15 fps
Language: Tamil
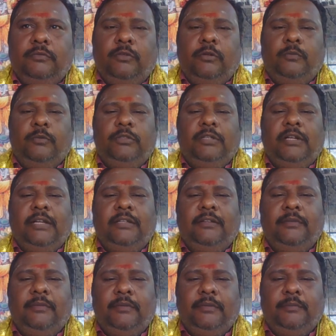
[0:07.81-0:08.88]
ஓம்
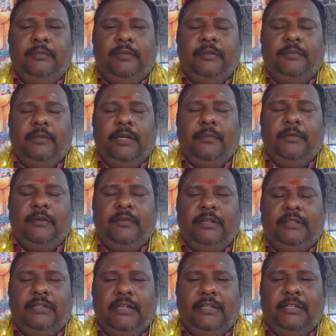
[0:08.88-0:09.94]
பூதநாயகத்தின் மிக
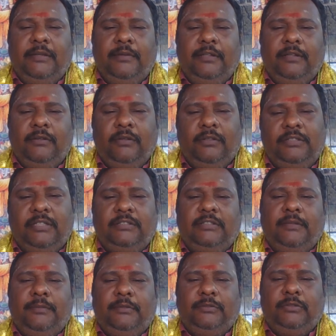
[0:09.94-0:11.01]
பவனதாய் மீதந்தோ
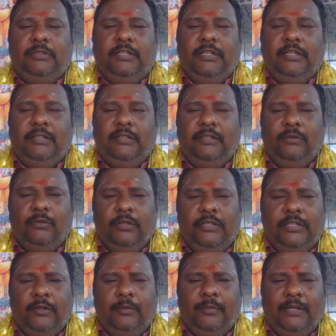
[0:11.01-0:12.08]
சர்த்த பிரசோடியார்
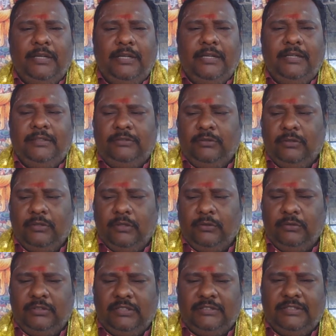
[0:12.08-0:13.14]
குலதெய்வமான
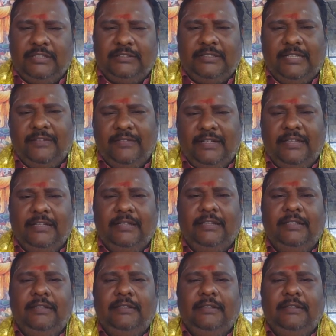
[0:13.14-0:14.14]
கூத்தர் சர்த்தை வணங்கி